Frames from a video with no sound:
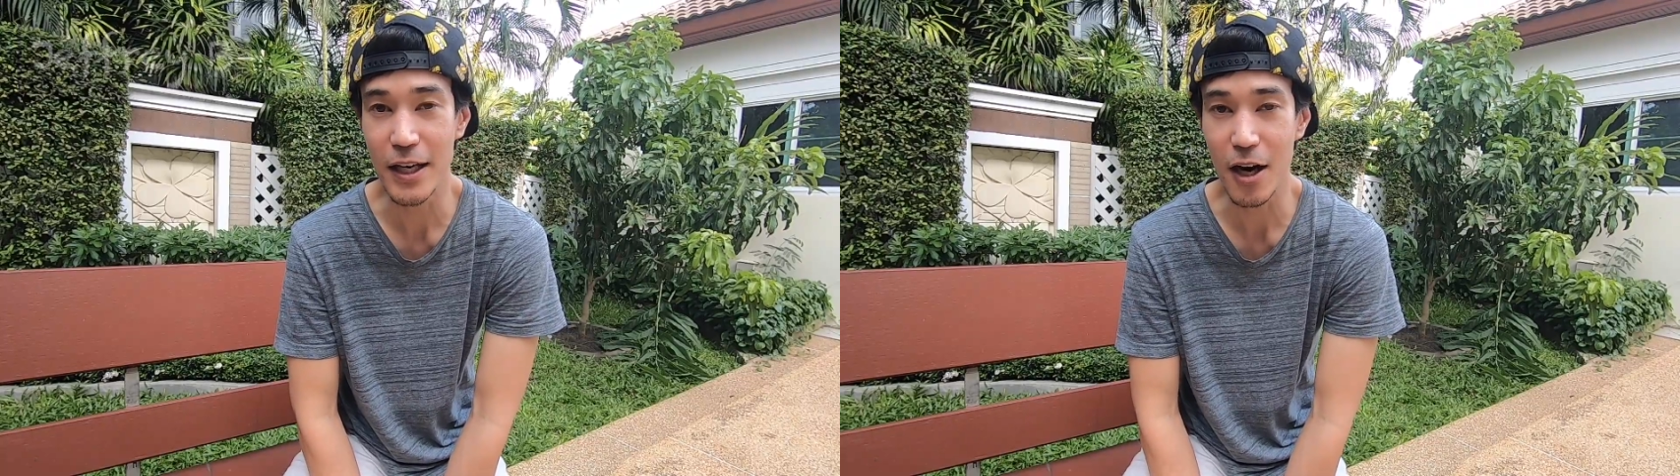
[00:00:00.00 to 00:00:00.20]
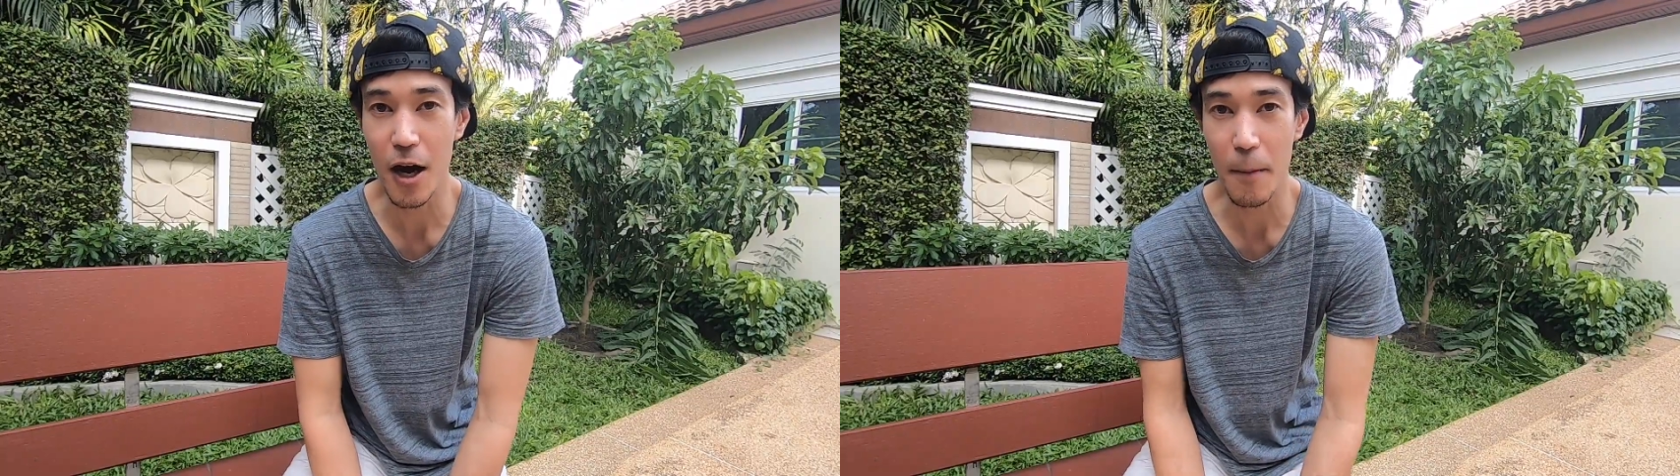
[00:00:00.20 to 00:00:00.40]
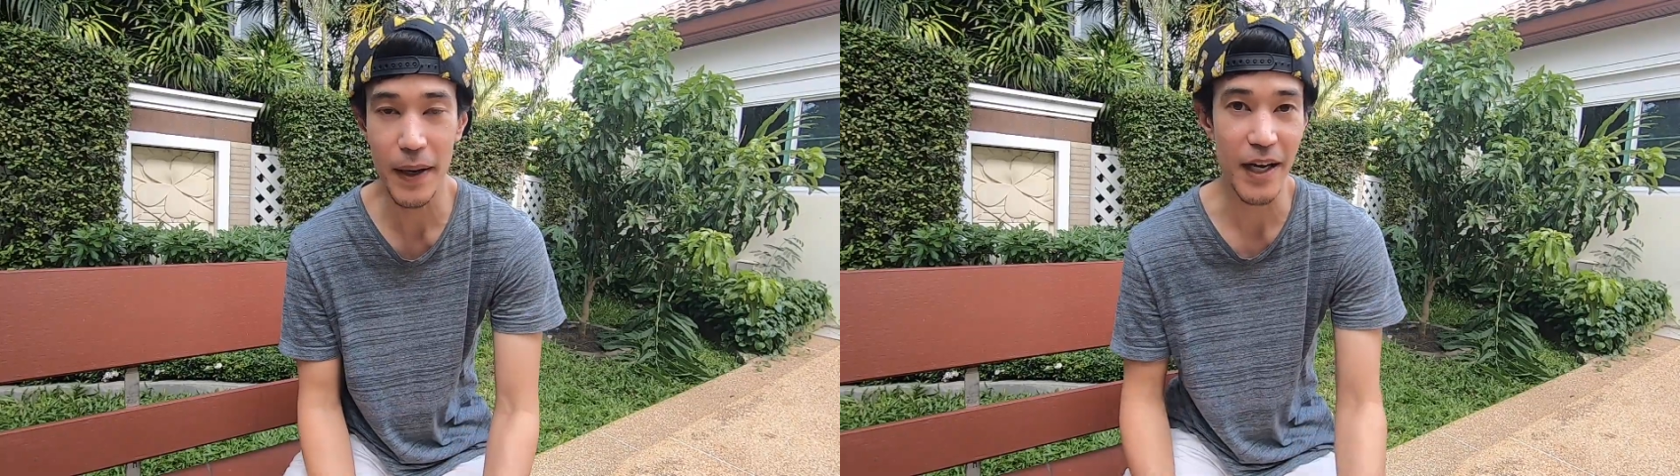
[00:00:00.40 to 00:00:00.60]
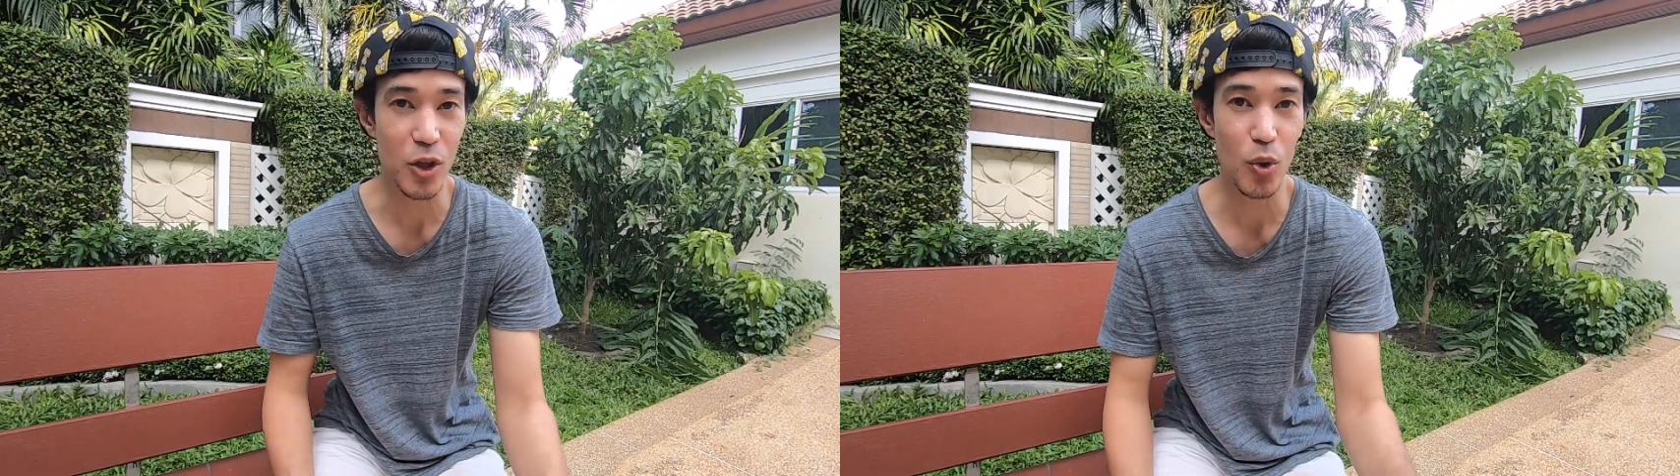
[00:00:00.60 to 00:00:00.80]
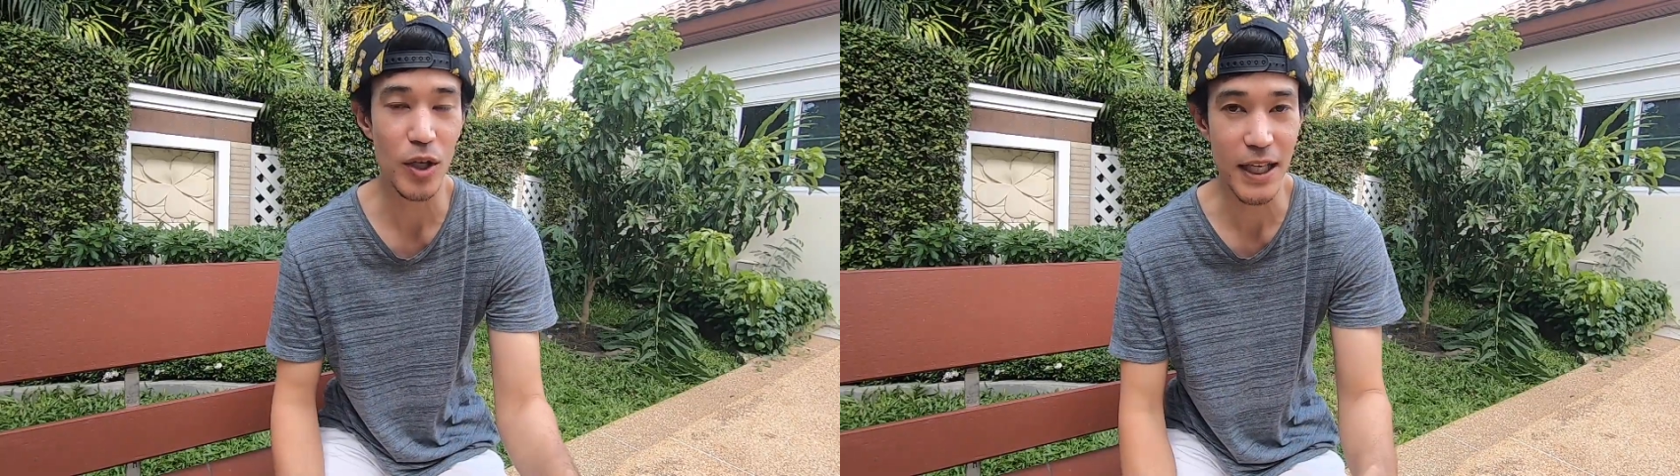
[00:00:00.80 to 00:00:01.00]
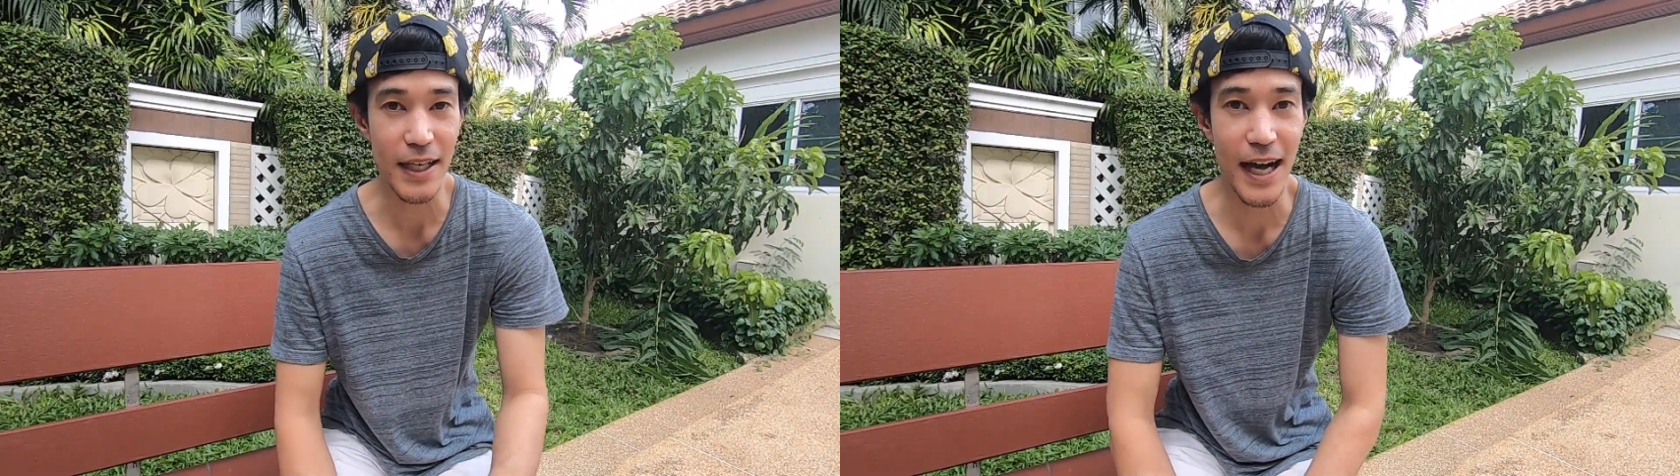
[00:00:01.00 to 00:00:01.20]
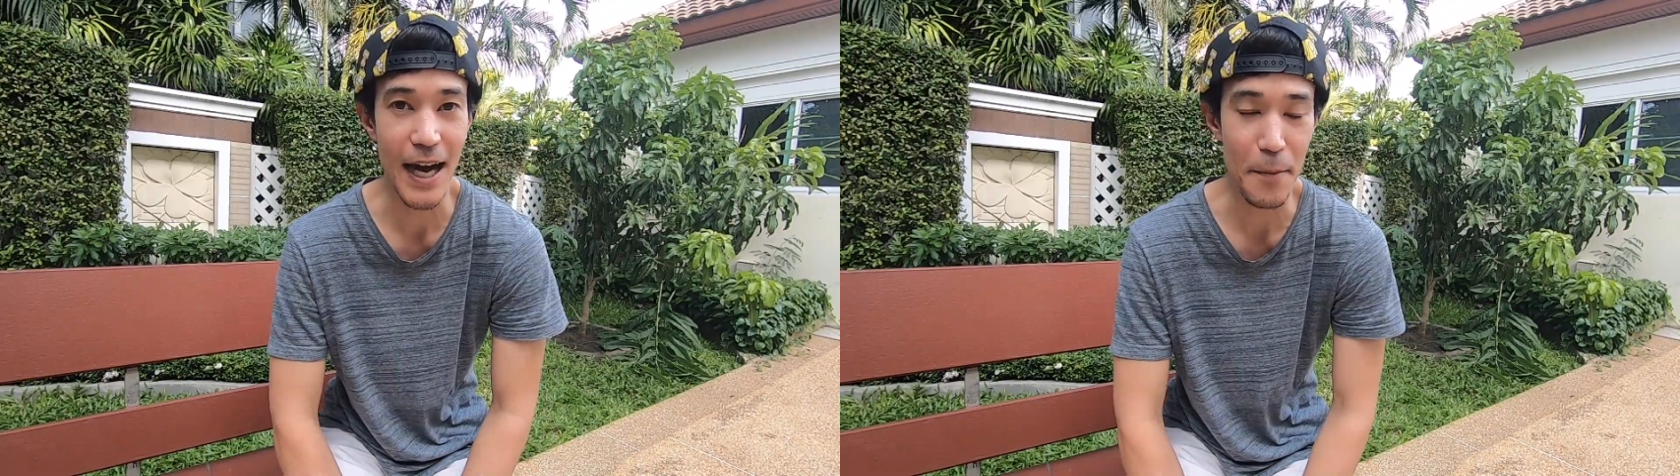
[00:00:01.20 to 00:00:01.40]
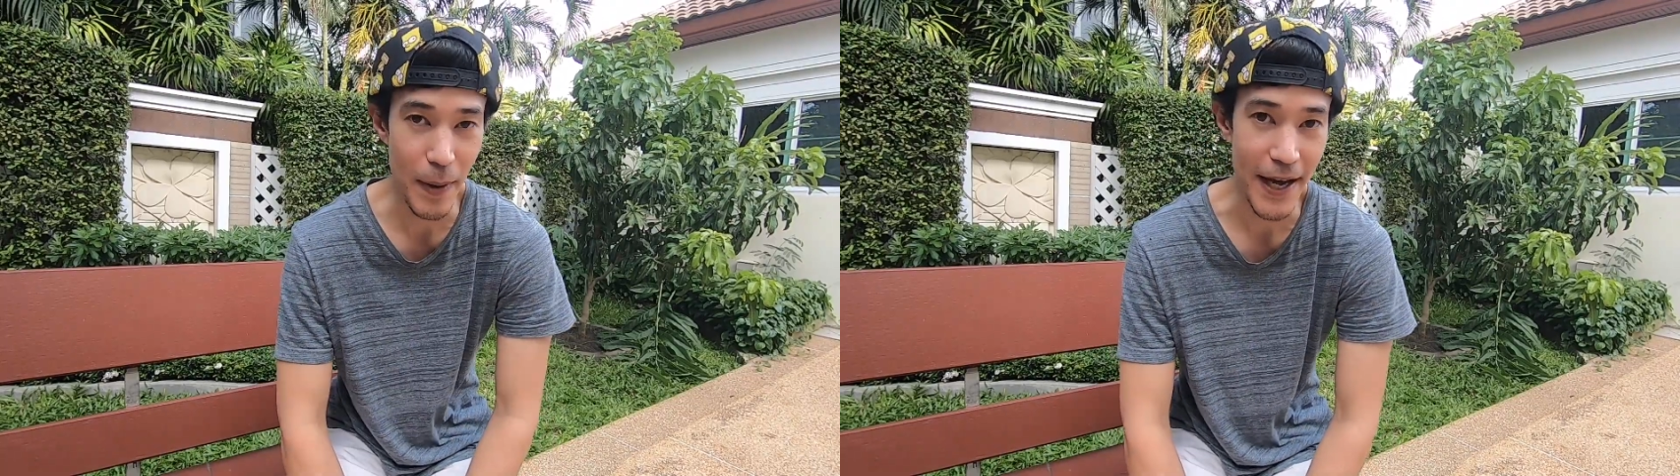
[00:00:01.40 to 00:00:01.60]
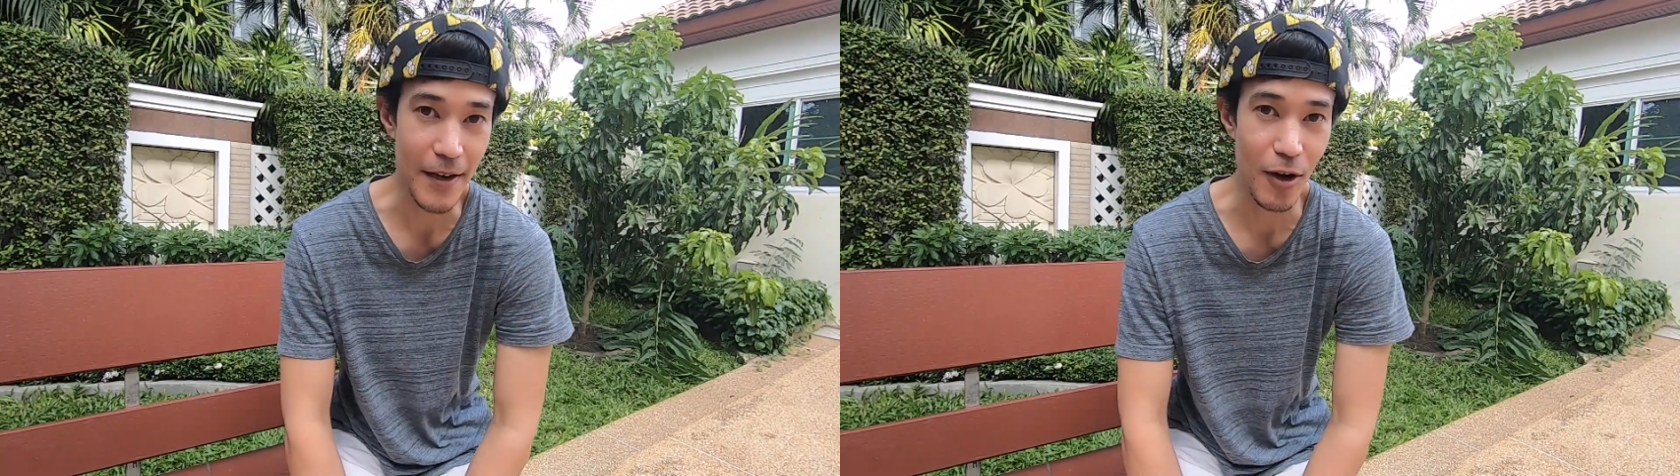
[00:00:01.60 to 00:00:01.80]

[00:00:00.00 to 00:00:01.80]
ก็เปิดตัวจักรยานใหม่